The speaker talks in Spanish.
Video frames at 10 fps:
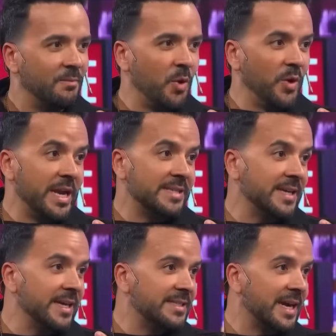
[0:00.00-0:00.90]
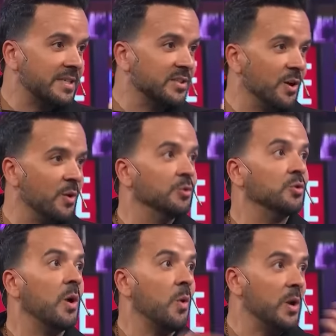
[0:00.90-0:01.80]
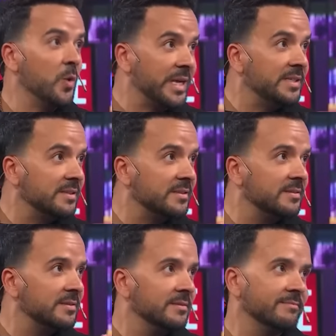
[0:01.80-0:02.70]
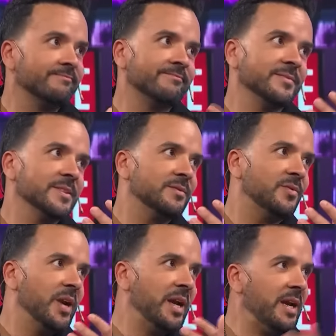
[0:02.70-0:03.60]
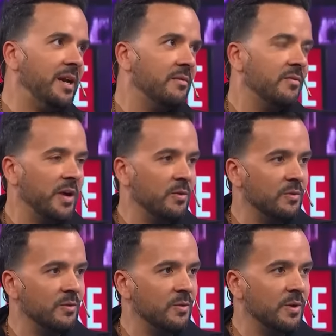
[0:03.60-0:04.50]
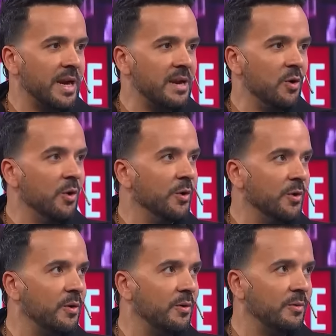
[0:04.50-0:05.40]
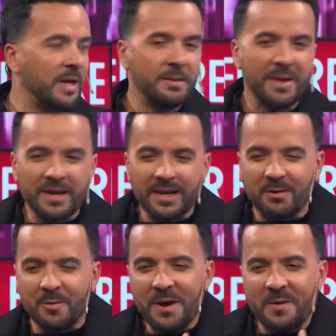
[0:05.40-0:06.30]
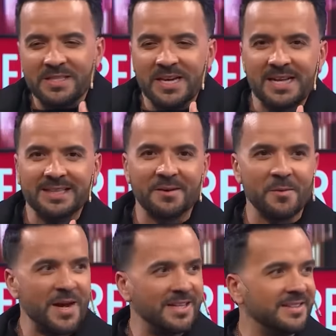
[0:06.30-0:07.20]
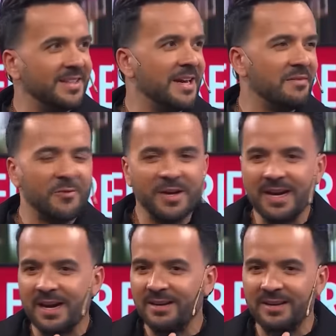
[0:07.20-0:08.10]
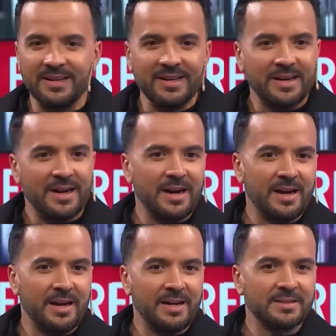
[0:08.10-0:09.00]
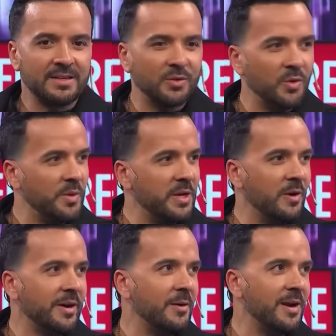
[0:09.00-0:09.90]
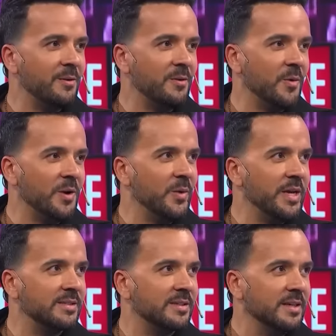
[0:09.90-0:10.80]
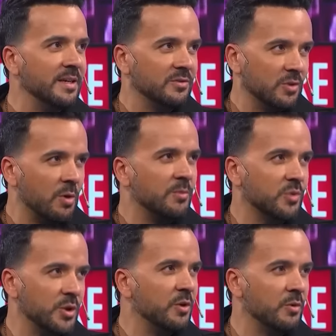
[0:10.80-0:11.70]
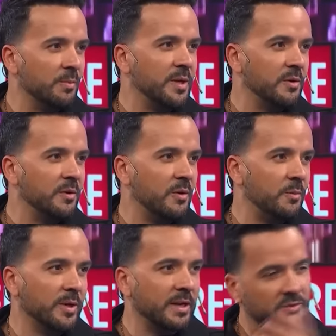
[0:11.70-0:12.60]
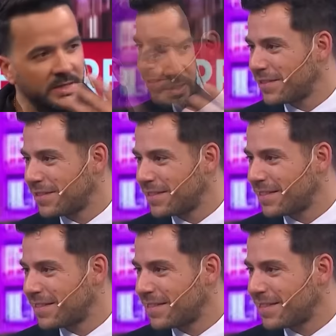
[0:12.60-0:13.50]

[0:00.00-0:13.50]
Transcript: poder hacer esa canción junto a Juan Luis fue, fue un, gran logro, ¿no? Además de que es como una bachata romántica y fui a a, Santo Domingo a grabarla con Juan Luis. Son como sueños cumplidos, ¿no? Porque son gente que, te,